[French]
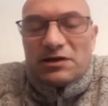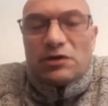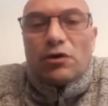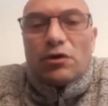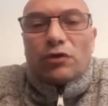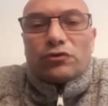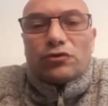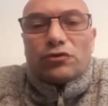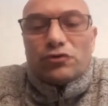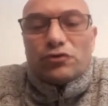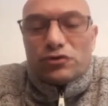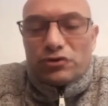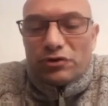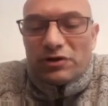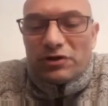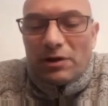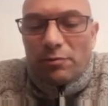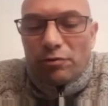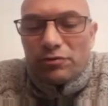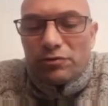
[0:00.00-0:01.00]
des hordes de
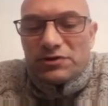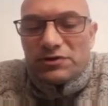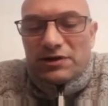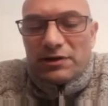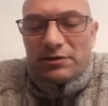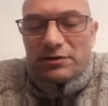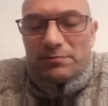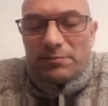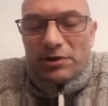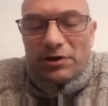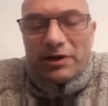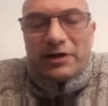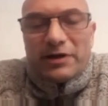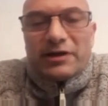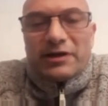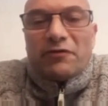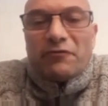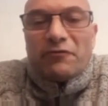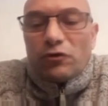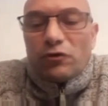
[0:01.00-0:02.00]
soldats prussiens pendant la
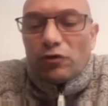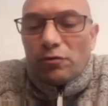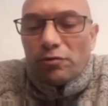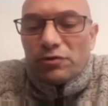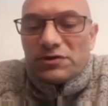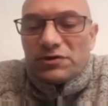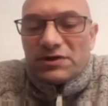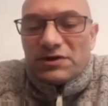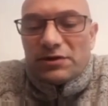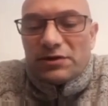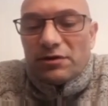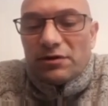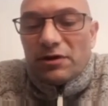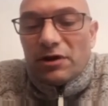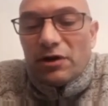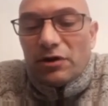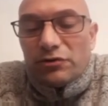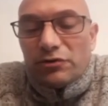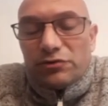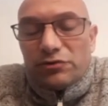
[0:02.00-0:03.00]
guerre franco-prussienne
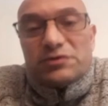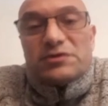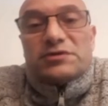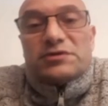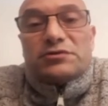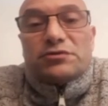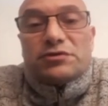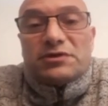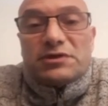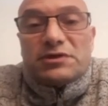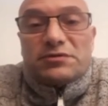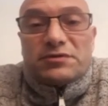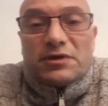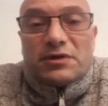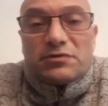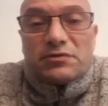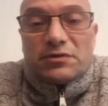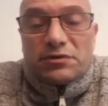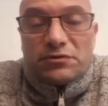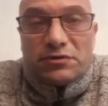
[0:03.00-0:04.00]
de, de,
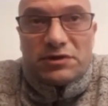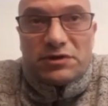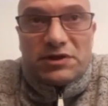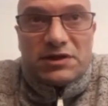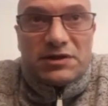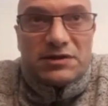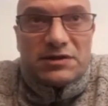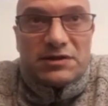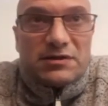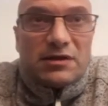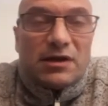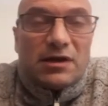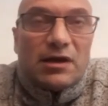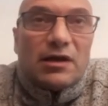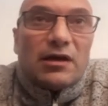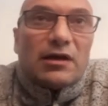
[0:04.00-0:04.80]
1870.